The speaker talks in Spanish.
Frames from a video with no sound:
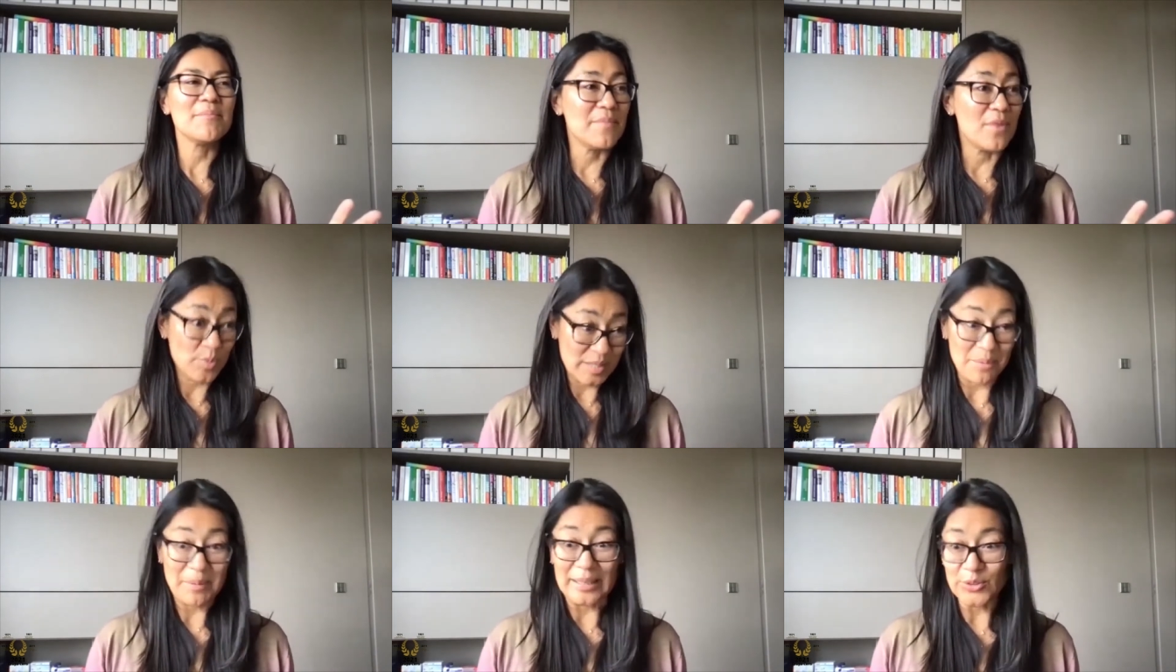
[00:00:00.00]

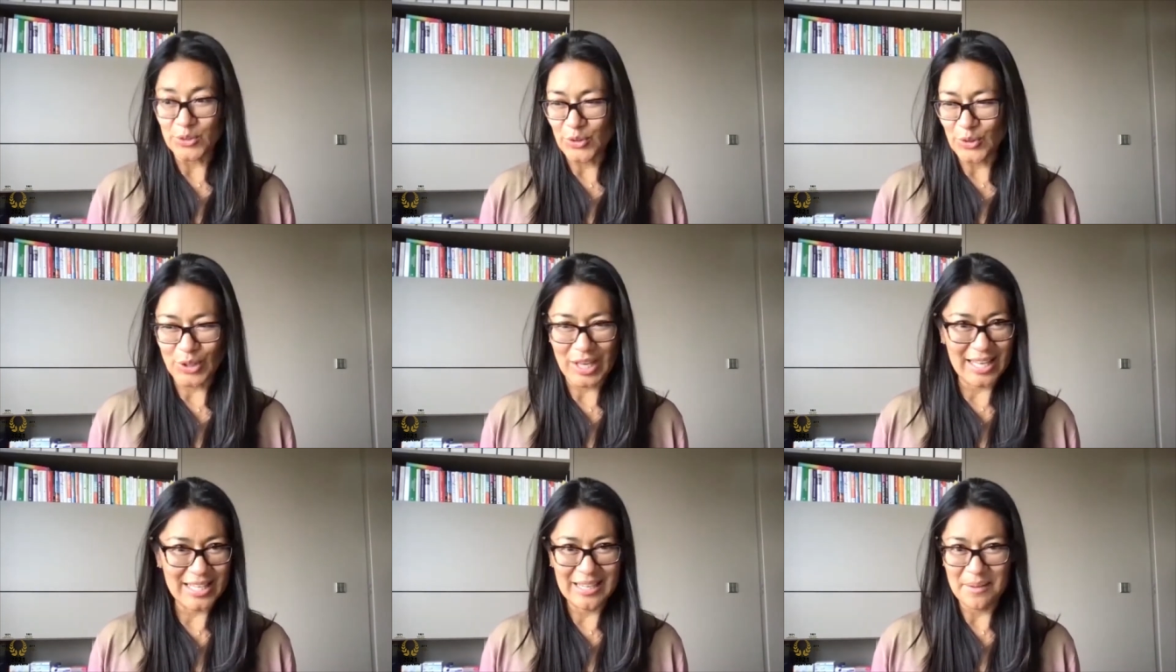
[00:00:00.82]
observando todo lo que
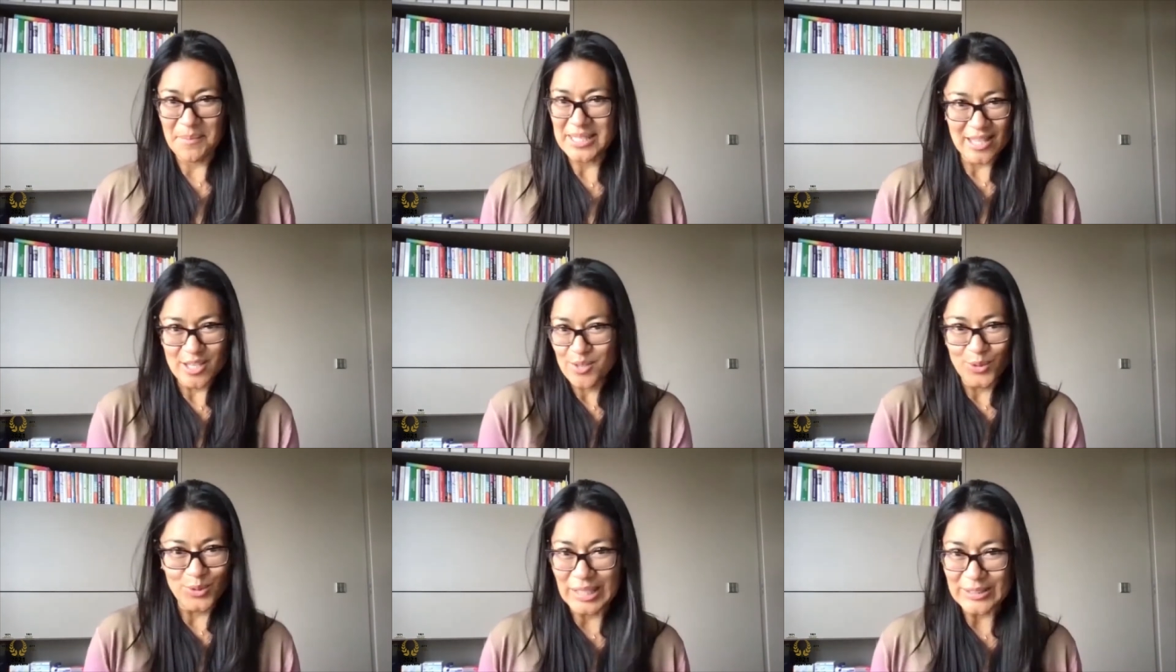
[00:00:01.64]
hay en la mesa y
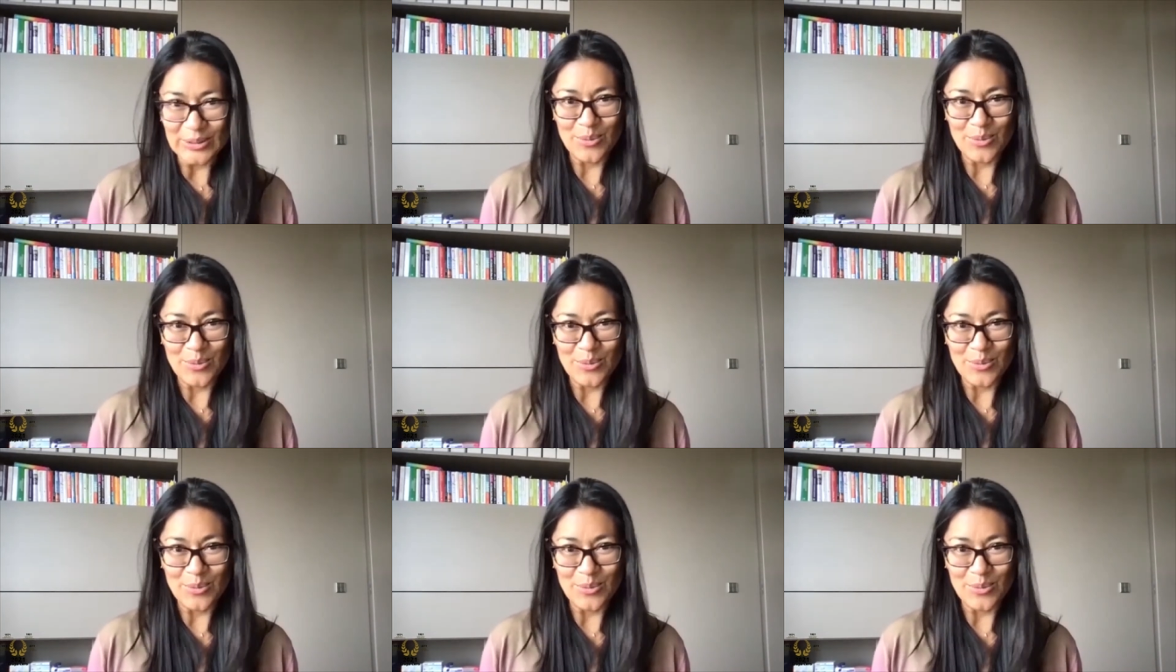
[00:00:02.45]
disfrutando